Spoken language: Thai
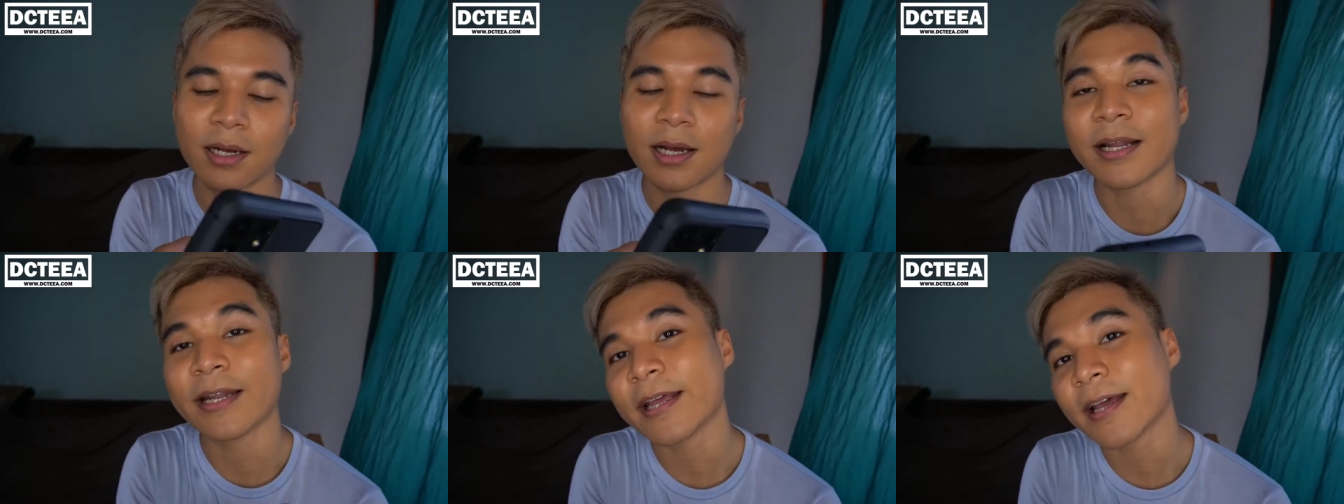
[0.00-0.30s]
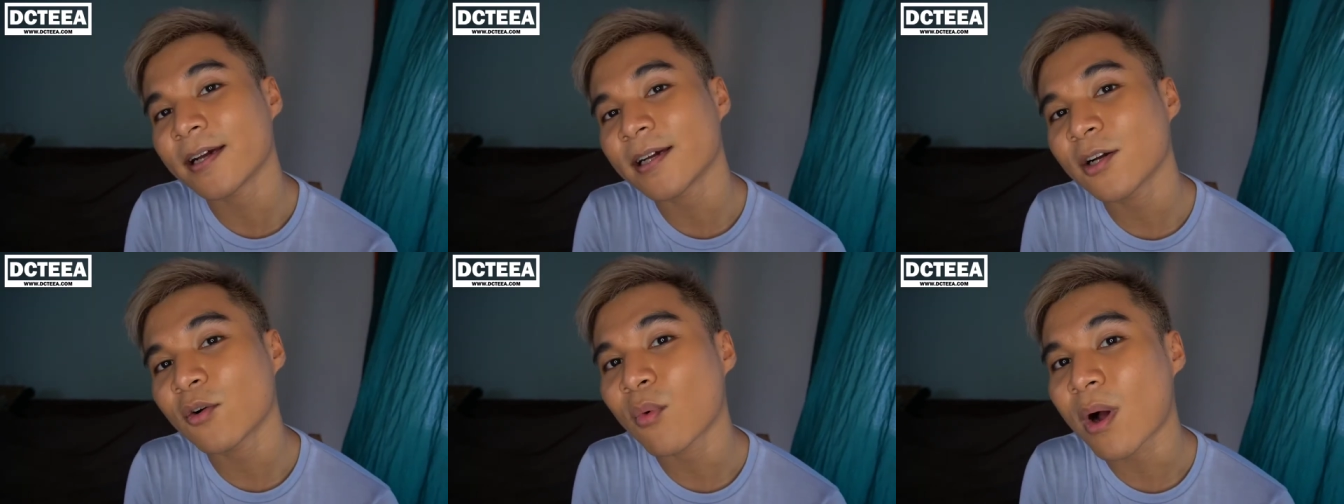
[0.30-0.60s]
อัน
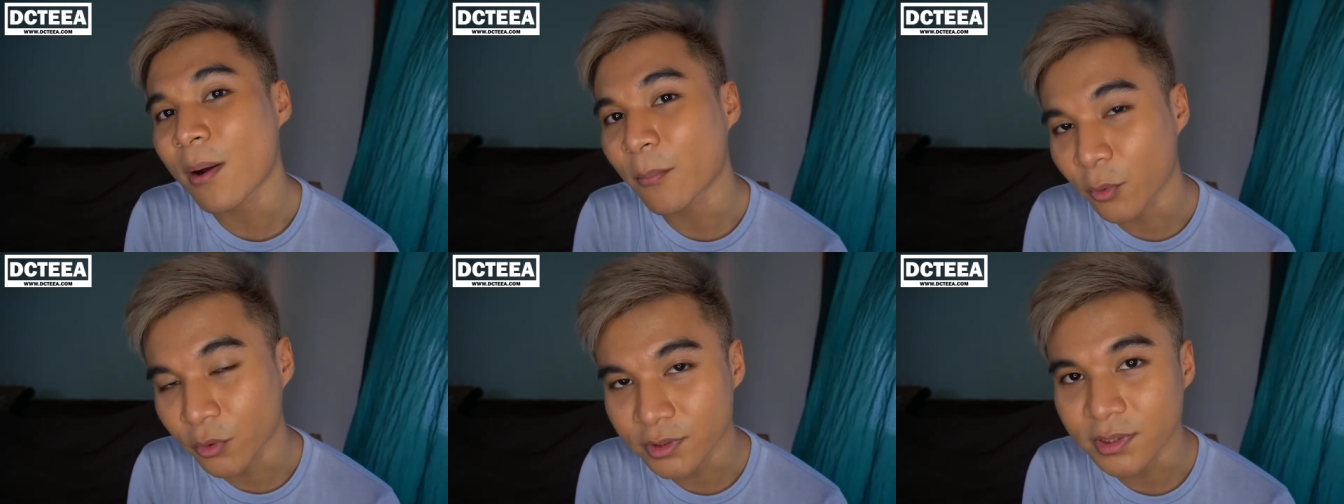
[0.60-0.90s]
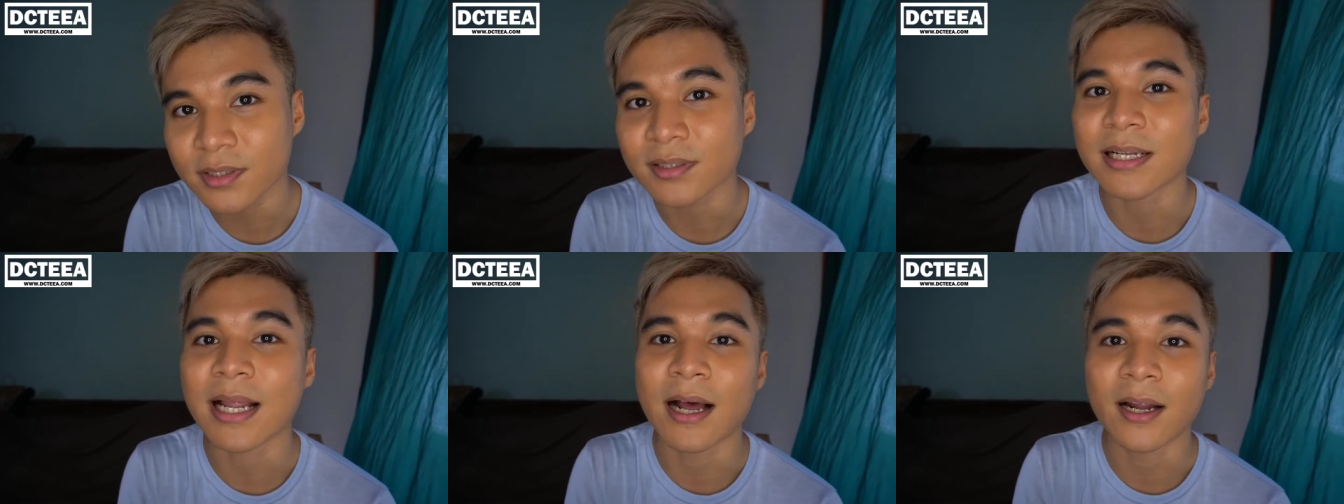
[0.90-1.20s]
นี้ก็คือความรู้
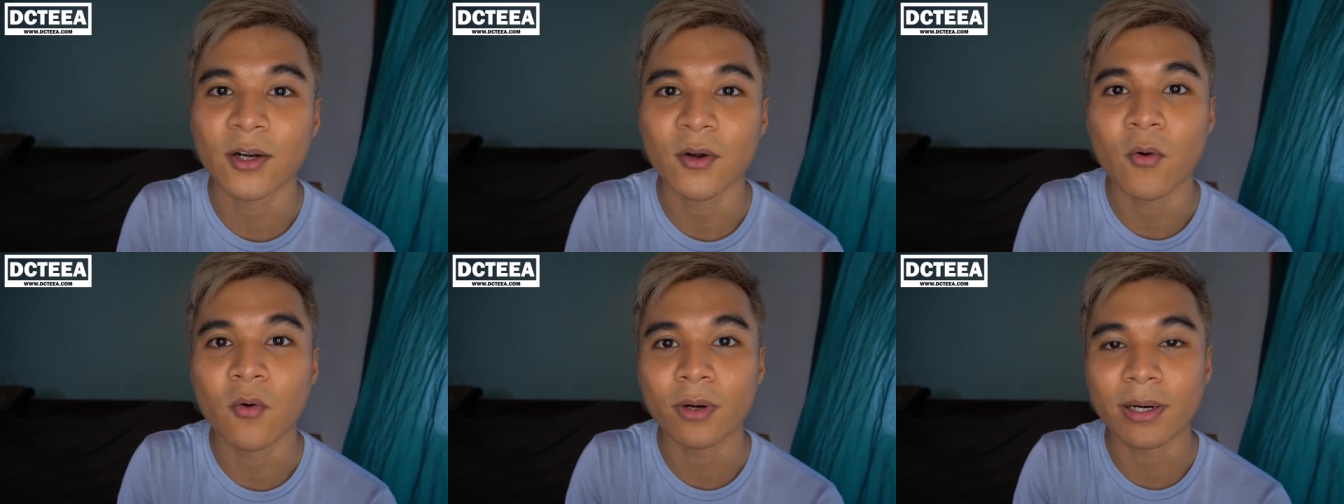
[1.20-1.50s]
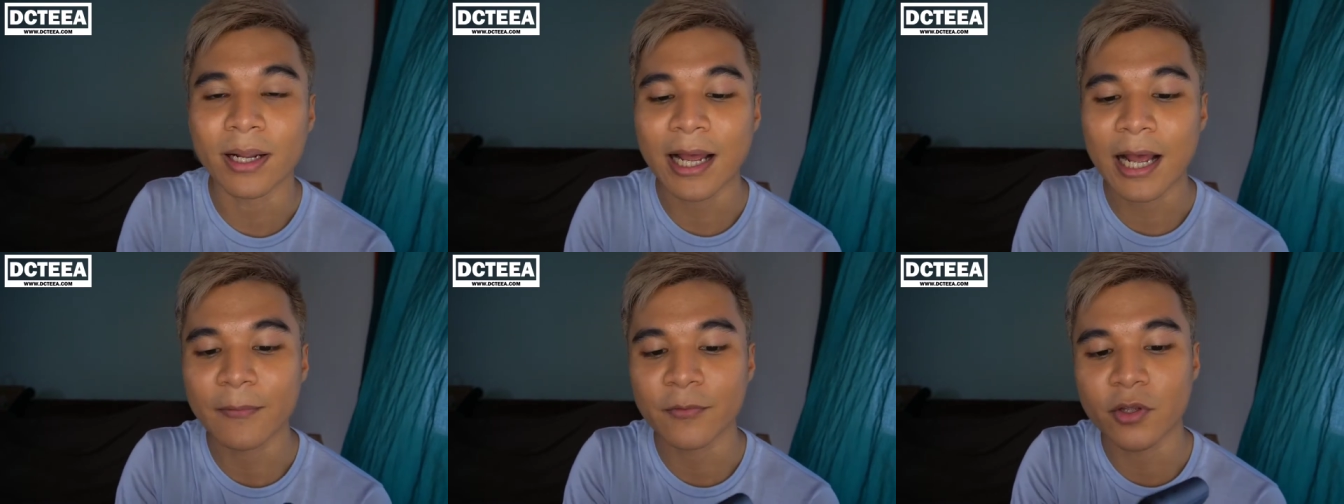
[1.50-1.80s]
สึกหลังลง
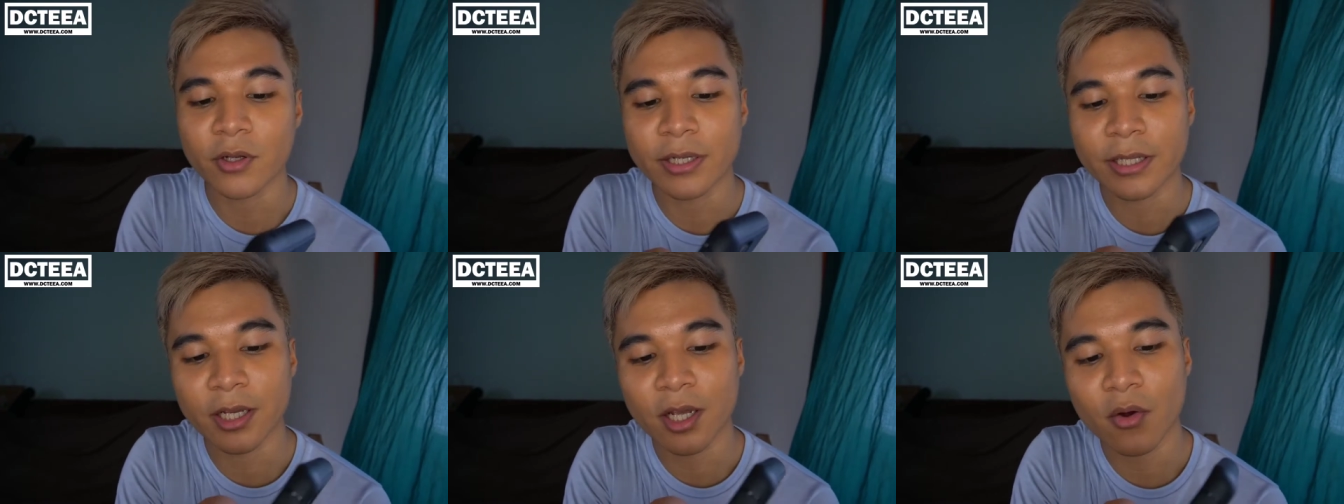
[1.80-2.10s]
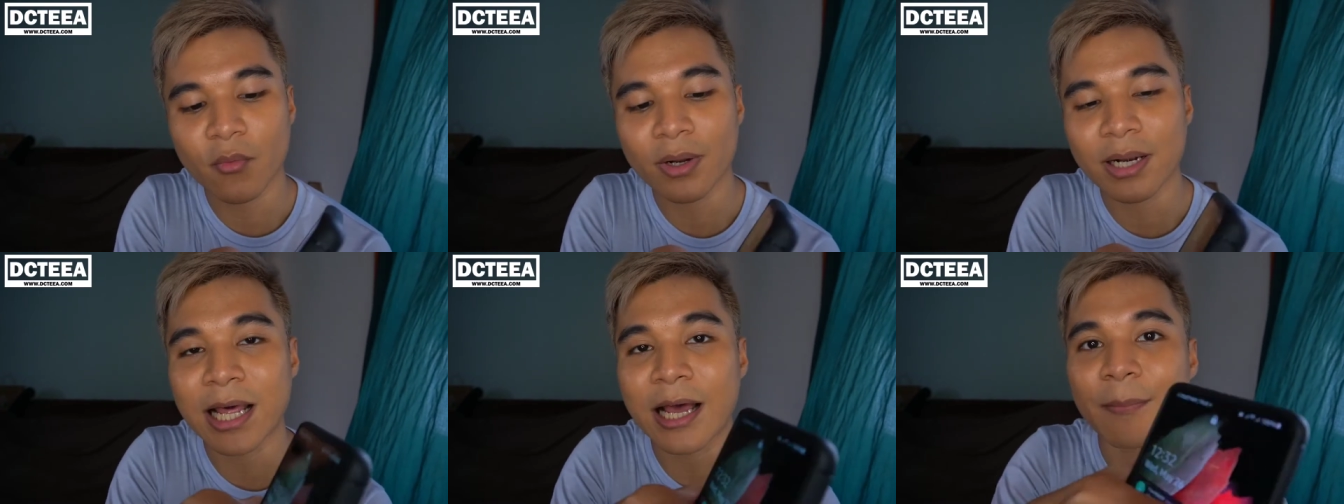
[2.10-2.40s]
นะครับตอนนี้
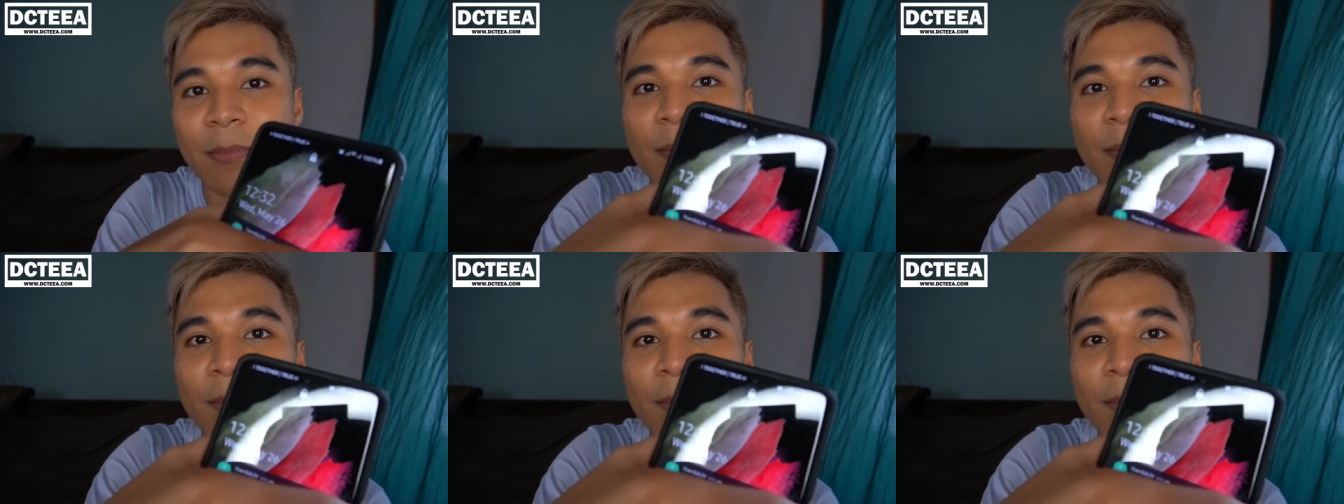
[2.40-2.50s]
ก็เวลา